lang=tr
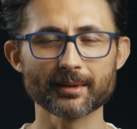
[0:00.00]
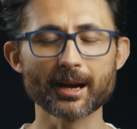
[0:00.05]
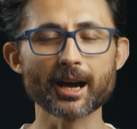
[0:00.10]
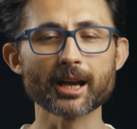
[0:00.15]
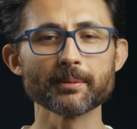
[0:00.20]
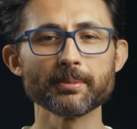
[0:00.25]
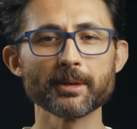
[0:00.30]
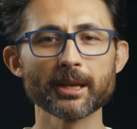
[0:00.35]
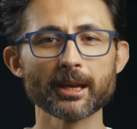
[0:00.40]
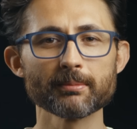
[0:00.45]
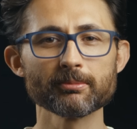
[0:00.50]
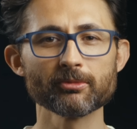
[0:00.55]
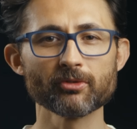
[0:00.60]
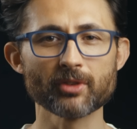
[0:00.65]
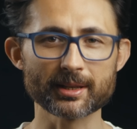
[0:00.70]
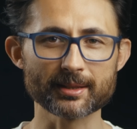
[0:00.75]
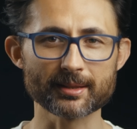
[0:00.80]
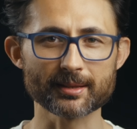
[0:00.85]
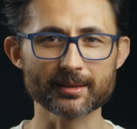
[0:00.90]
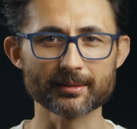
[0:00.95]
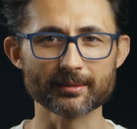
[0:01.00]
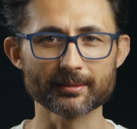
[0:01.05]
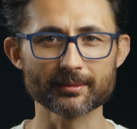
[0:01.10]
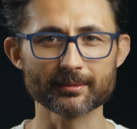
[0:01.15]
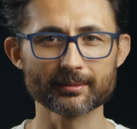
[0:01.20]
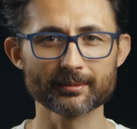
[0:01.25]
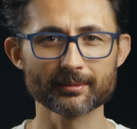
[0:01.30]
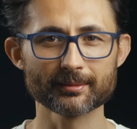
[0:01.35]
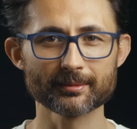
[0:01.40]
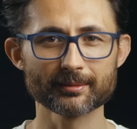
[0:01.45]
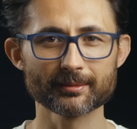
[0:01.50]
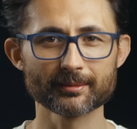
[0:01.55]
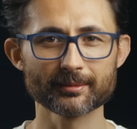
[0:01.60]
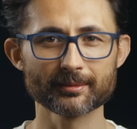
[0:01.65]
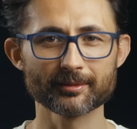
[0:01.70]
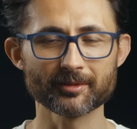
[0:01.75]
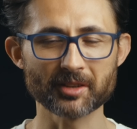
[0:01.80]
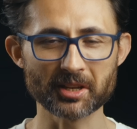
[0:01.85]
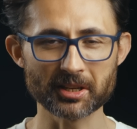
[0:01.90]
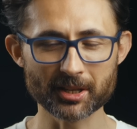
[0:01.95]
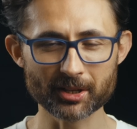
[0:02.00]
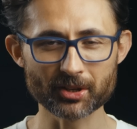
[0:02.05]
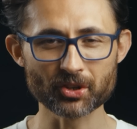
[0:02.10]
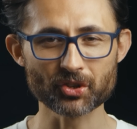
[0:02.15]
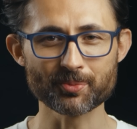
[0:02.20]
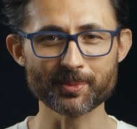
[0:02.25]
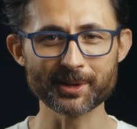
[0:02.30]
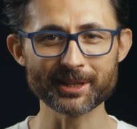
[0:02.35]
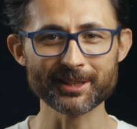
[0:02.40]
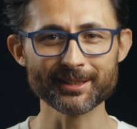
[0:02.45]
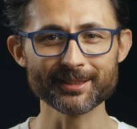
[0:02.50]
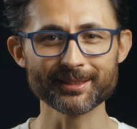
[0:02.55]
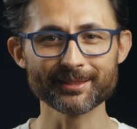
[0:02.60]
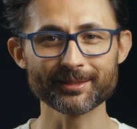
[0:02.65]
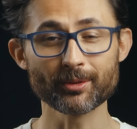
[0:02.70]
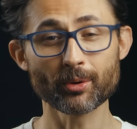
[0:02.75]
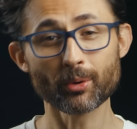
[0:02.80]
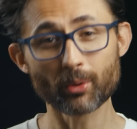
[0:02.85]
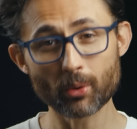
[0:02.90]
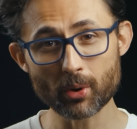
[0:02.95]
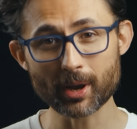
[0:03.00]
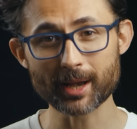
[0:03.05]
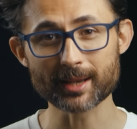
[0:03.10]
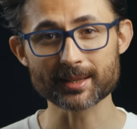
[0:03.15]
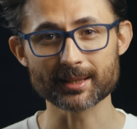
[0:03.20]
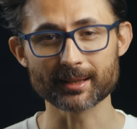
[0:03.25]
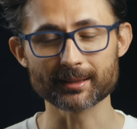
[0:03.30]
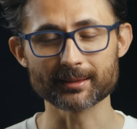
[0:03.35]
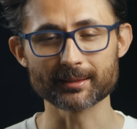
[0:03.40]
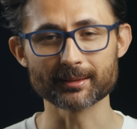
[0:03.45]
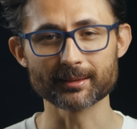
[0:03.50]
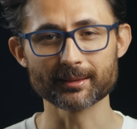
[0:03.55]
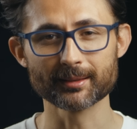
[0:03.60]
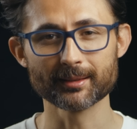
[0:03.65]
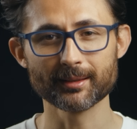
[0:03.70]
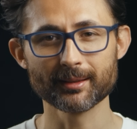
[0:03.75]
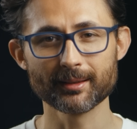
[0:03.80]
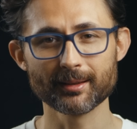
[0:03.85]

IBM Watson. Ve yarışmayı o kazandı.